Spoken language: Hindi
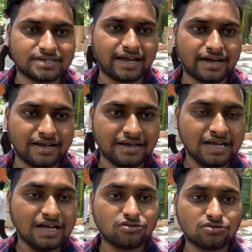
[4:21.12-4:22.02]
टाइगर है
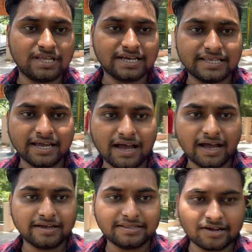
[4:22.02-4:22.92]
तो देखते हैं
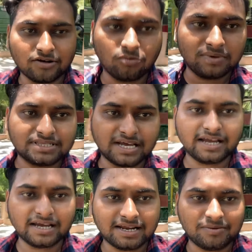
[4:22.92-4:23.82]
आगे देखने को मिलता
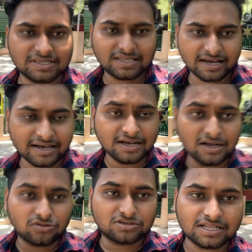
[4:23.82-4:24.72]
है या नहीं मिलता है
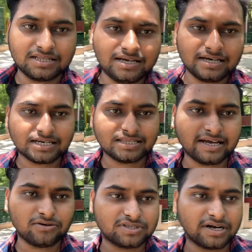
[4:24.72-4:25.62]
तो चलिए चलते
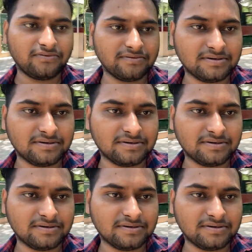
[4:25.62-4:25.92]
हैं उस तरफ